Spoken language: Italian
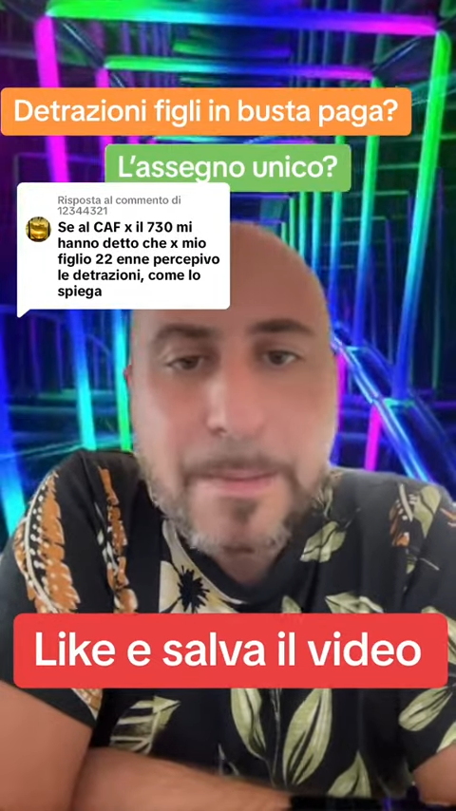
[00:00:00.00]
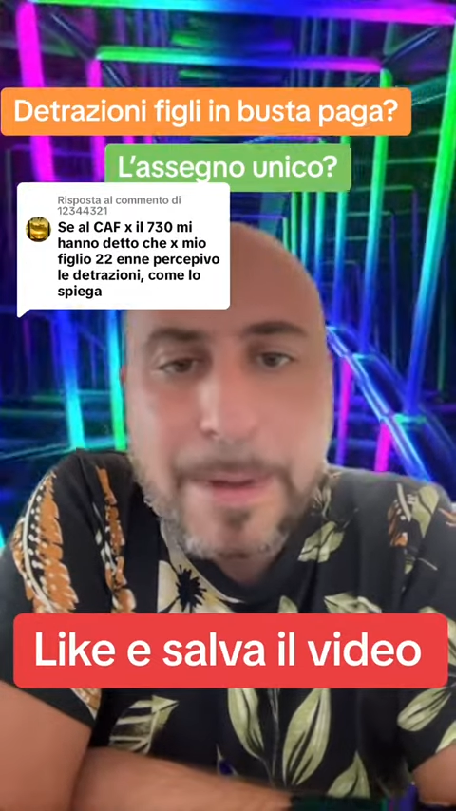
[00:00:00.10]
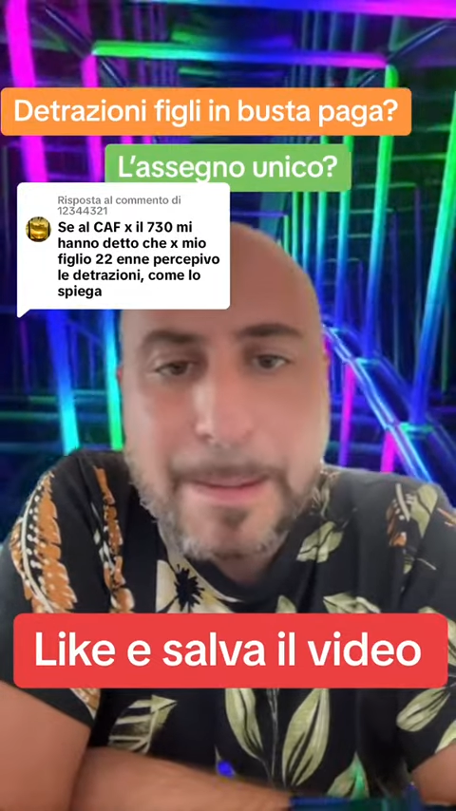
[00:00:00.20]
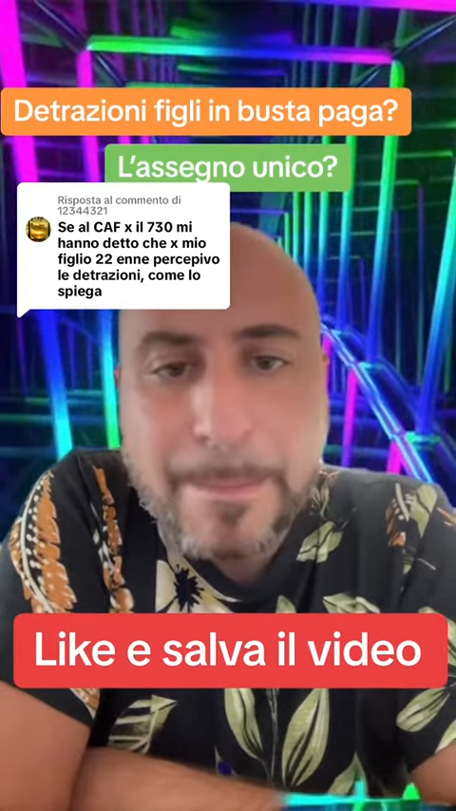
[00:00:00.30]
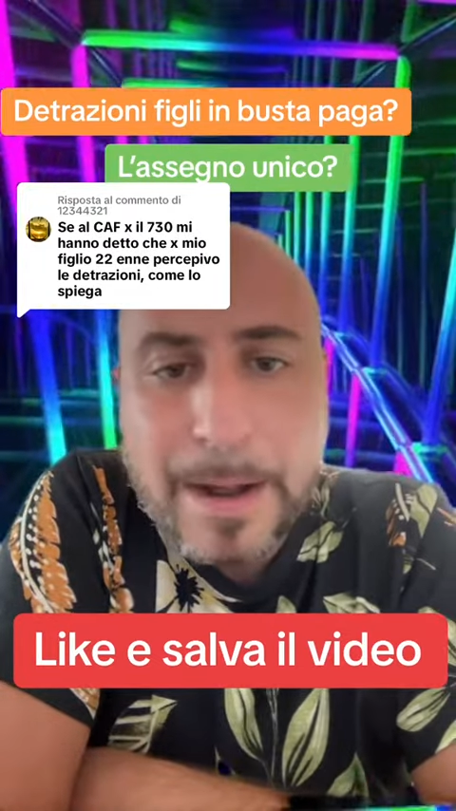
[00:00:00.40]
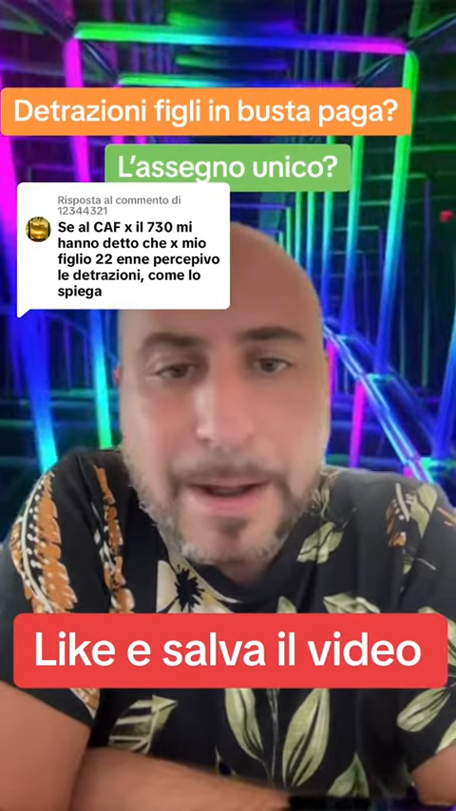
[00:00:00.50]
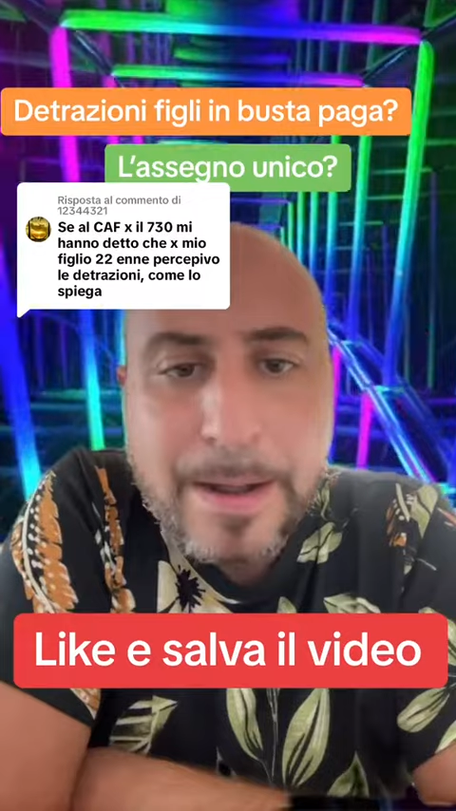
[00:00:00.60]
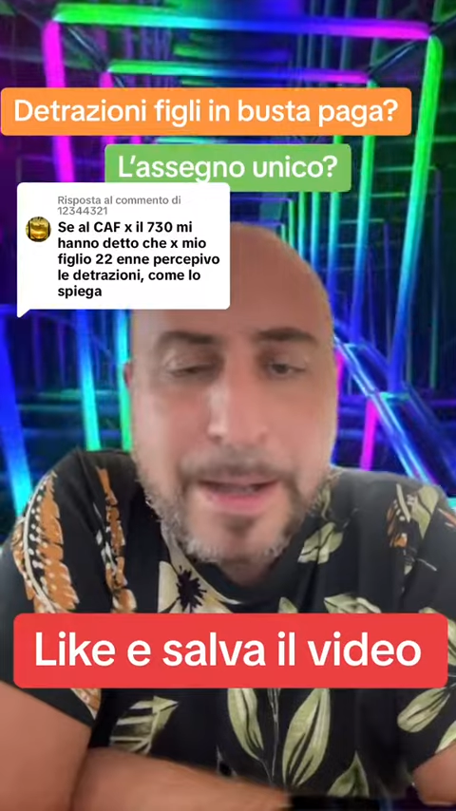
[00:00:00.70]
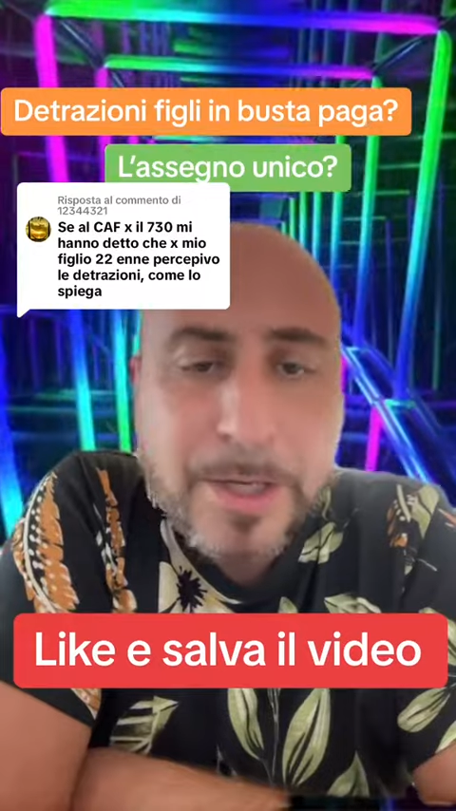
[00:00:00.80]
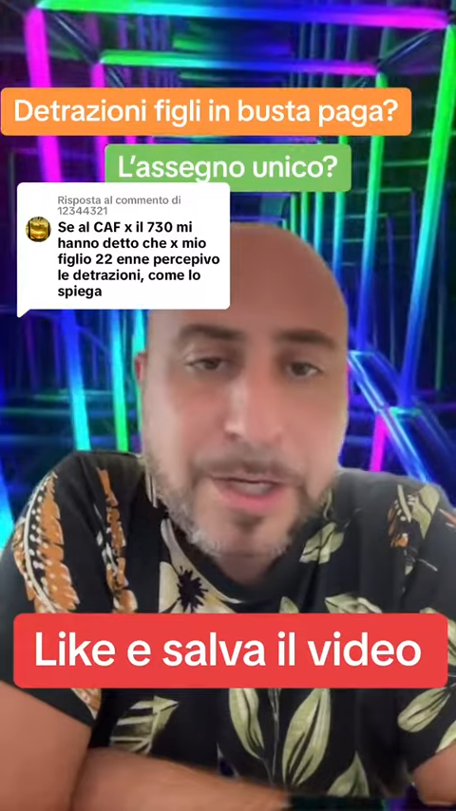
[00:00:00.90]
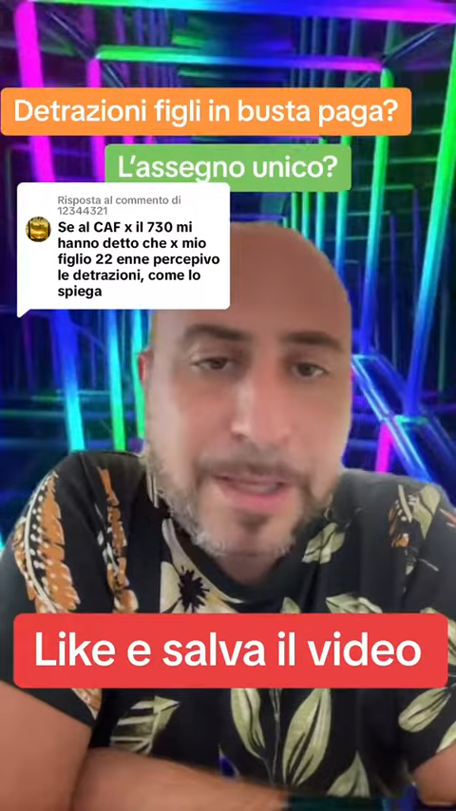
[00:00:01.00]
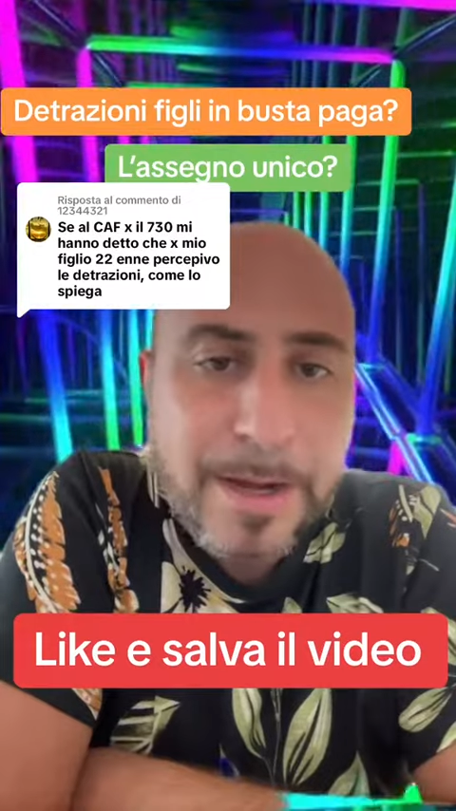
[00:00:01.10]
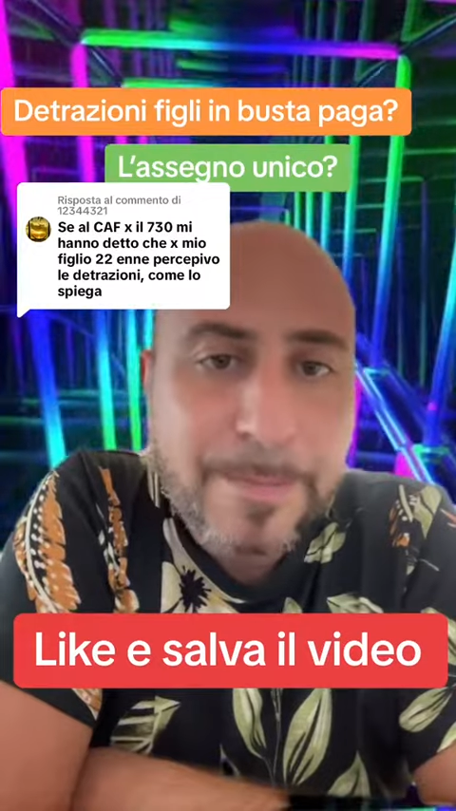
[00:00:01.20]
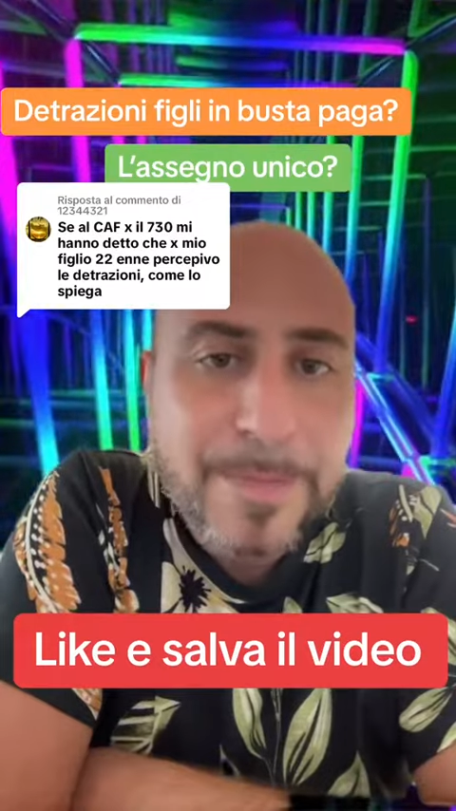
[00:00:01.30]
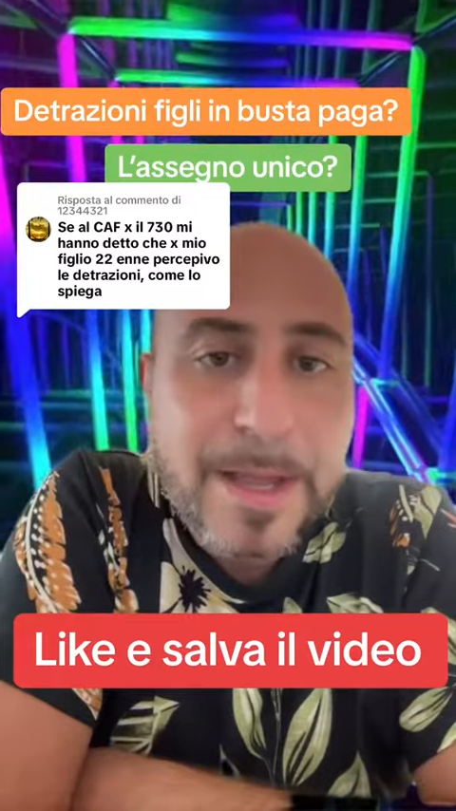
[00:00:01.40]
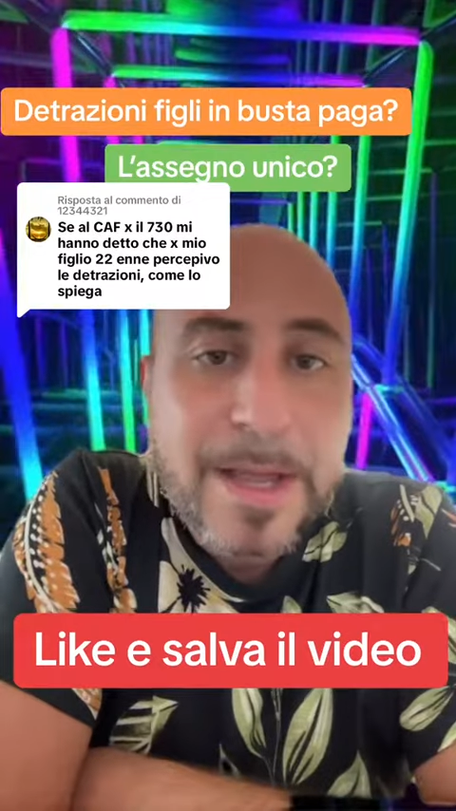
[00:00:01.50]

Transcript: mamma, eccetera.